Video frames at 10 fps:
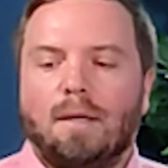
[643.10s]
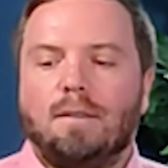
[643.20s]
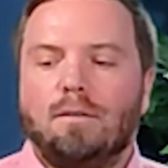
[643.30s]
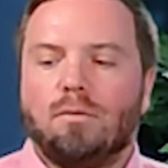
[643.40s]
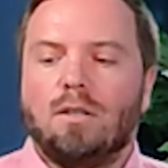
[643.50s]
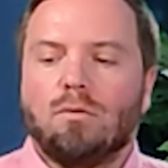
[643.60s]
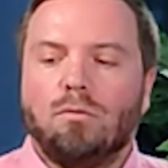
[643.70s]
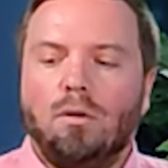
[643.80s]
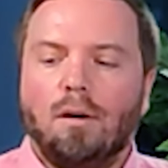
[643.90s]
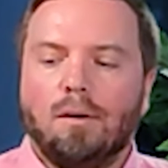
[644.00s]
parties, sur les
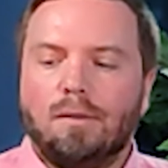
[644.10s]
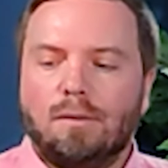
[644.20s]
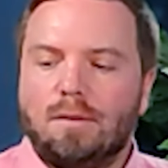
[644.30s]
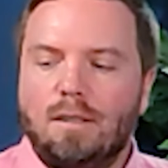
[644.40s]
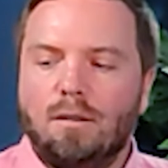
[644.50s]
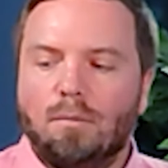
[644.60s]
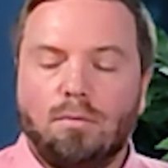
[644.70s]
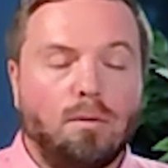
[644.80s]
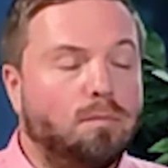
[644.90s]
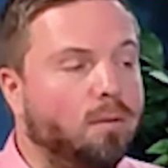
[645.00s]
onduleurs euh, dit
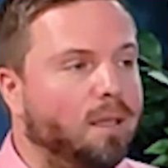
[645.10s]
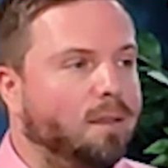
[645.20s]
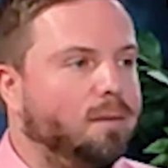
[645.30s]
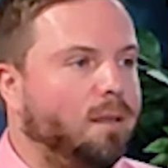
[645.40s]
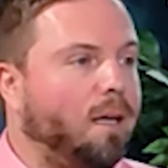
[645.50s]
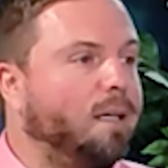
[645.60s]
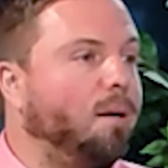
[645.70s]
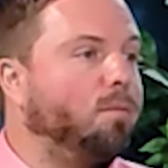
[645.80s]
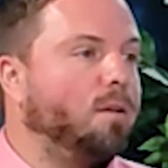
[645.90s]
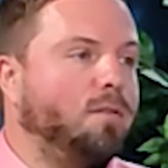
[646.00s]
pour, pour, les
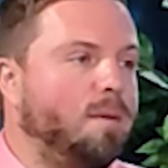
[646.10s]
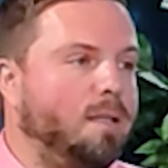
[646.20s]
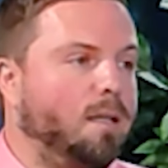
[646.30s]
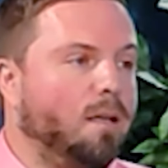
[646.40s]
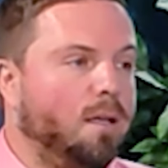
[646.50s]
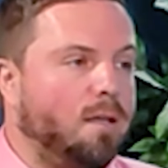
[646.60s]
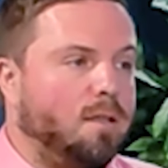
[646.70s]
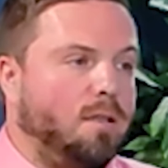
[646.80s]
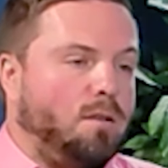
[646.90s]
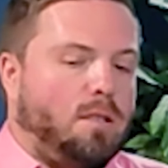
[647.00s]
RACA, pour l'informatique,
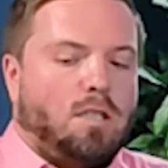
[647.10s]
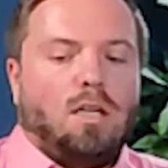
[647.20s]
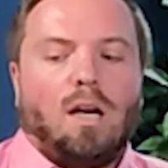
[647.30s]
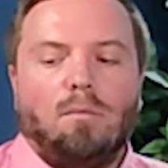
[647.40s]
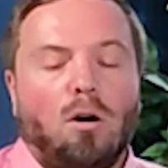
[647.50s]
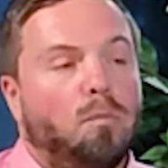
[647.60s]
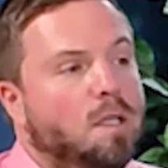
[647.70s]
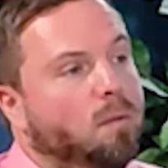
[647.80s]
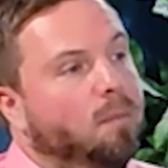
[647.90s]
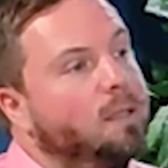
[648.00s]
c'est généralement un
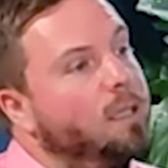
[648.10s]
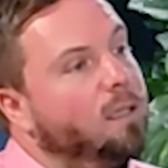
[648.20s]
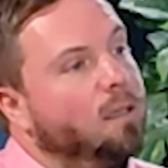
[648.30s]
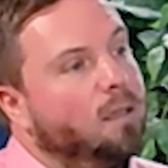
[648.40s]
remplacement de batterie.